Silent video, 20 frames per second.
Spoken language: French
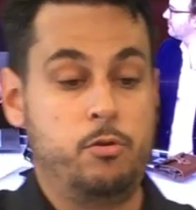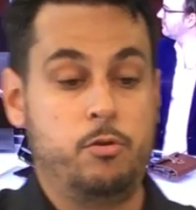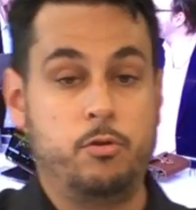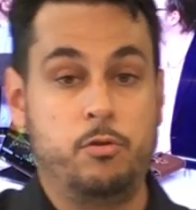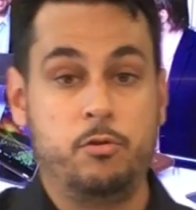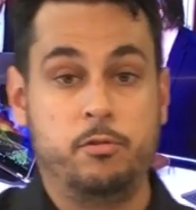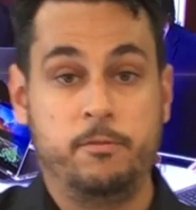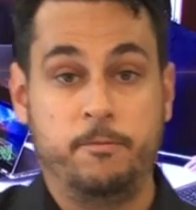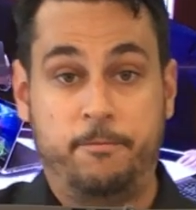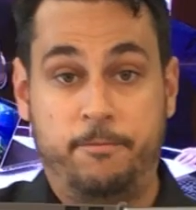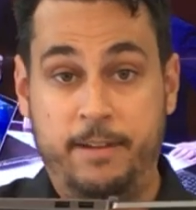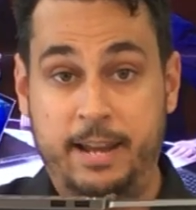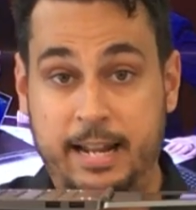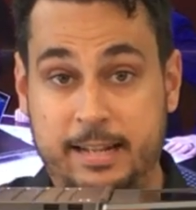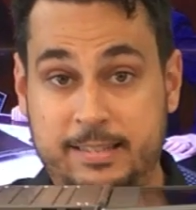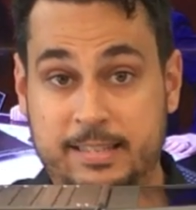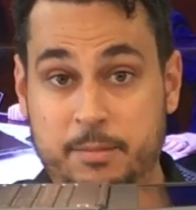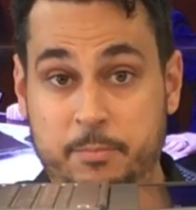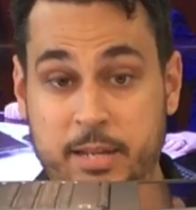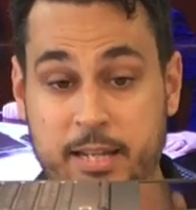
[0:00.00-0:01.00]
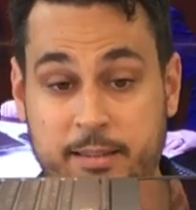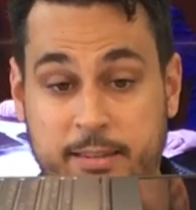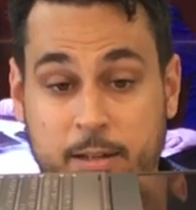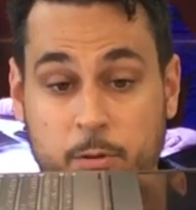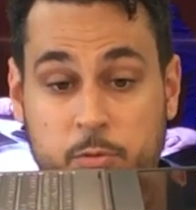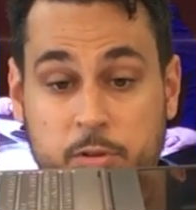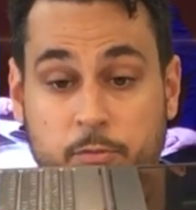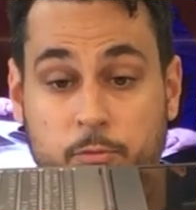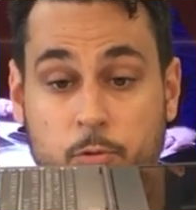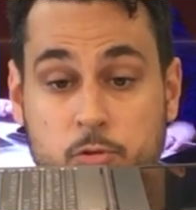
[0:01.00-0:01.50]
une flexibilité
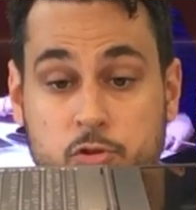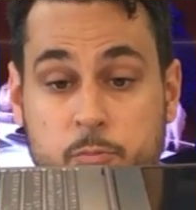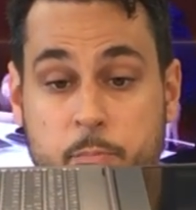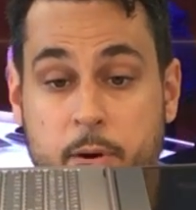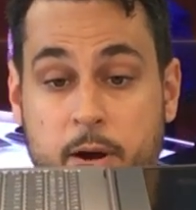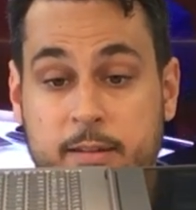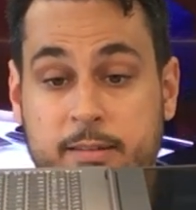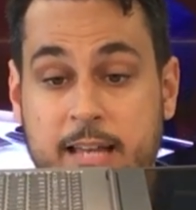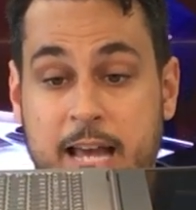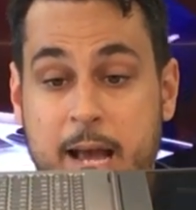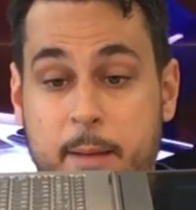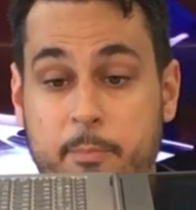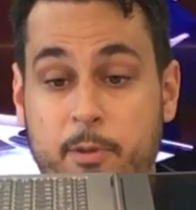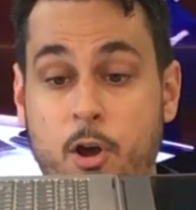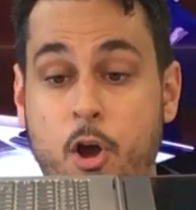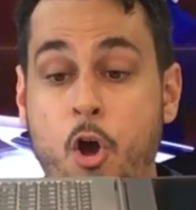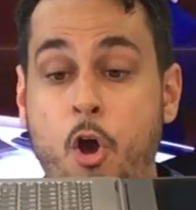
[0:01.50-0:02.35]
au niveau du portable